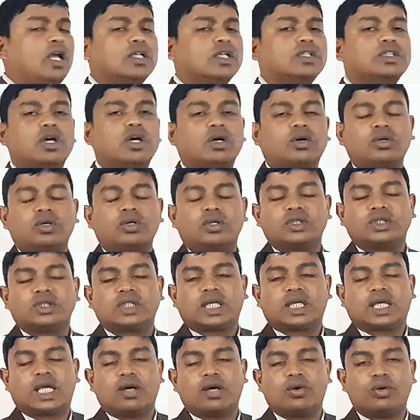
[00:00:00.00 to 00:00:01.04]
যখন হচ্ছে
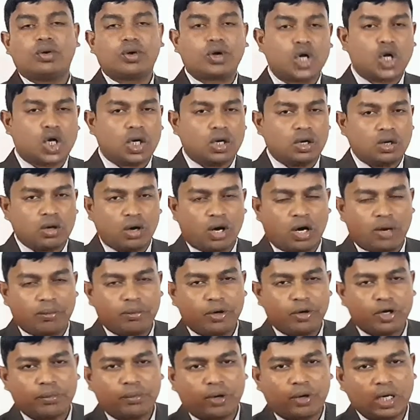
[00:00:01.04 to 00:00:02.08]
কেউ
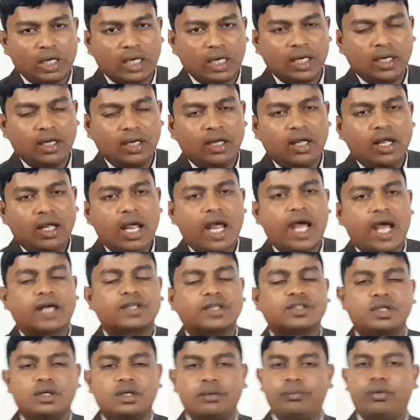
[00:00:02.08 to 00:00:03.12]
খবর বলে
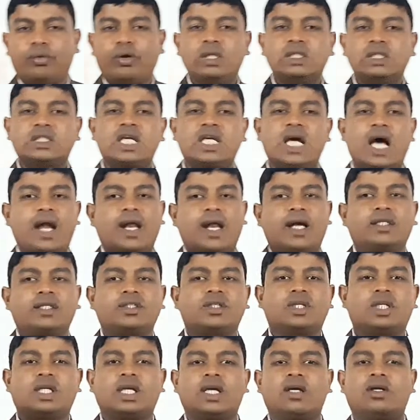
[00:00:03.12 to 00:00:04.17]
একজন বলছে আর
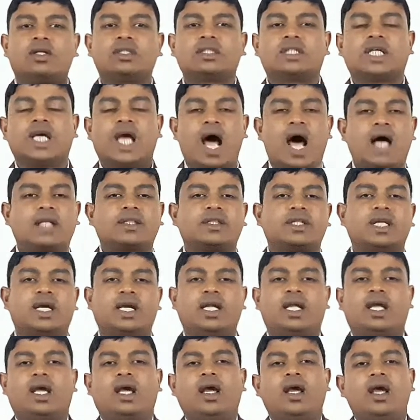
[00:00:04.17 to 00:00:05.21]
একজন কি করছে হাত
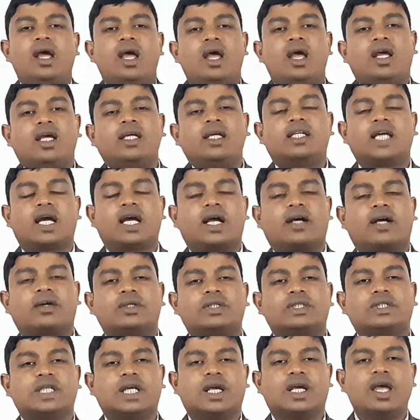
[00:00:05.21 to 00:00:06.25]
নাড়িয়ে ইশারা
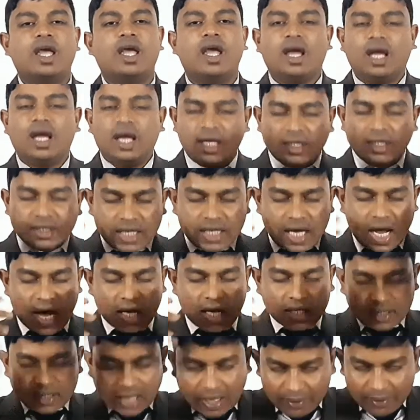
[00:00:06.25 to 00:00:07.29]
করছে এই যে
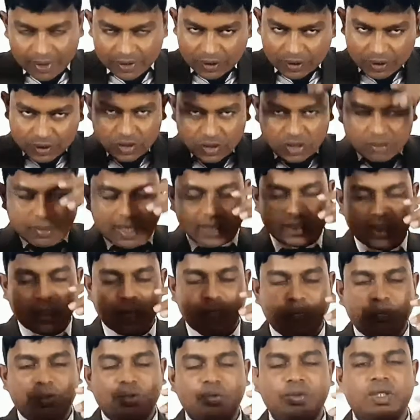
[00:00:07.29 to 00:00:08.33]
হাত আবার কখনো মাথার
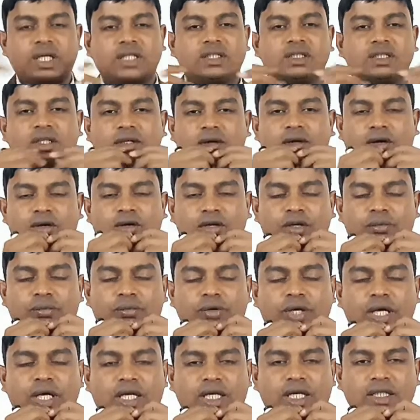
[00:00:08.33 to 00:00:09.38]
উপরে উঠাচ্ছে কখনো
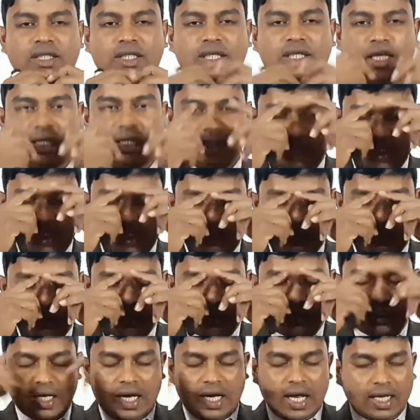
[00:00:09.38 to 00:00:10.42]
মুখের কাছে নিয়ে আসছে
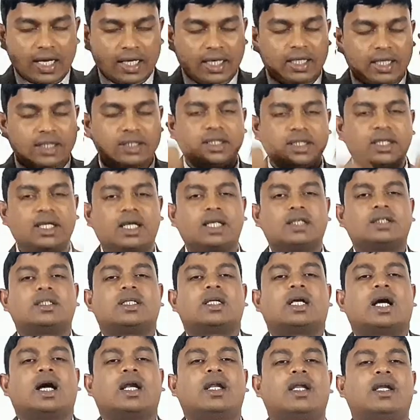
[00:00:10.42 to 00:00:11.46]
কখনো নাকের কাছে নিয়ে আসছে
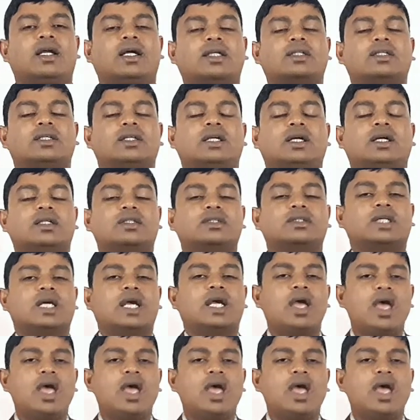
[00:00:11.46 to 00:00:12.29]
কানের কাছে নিয়ে আসছে